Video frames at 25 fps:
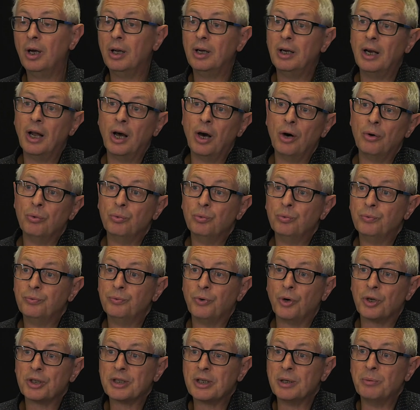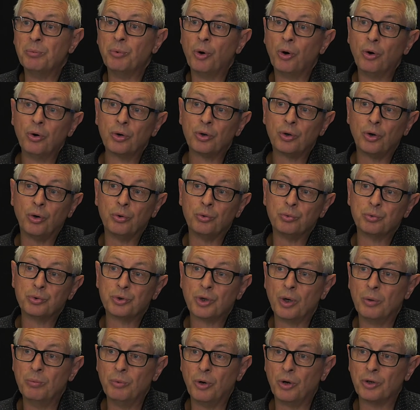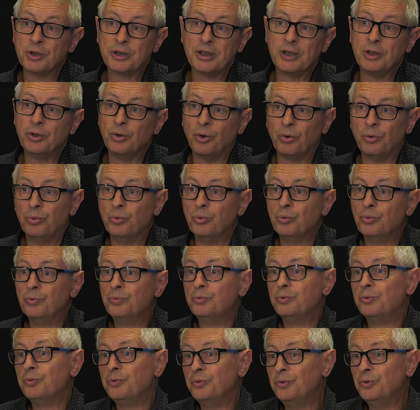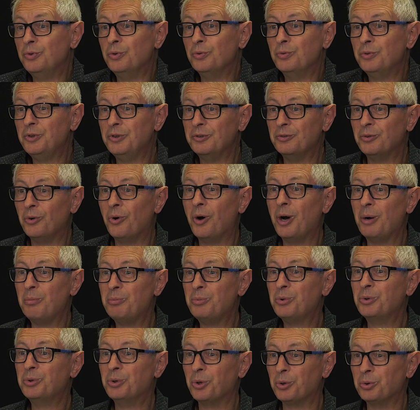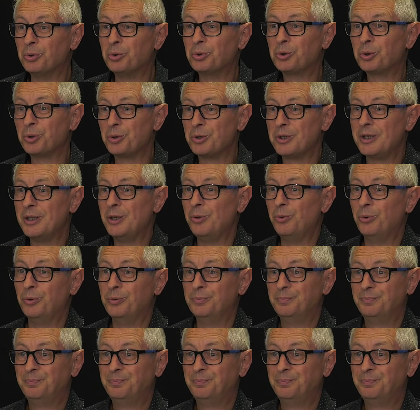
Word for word: là où forcément quand nous sommes enseignants, nous, nous vivons un peu dans notre silo.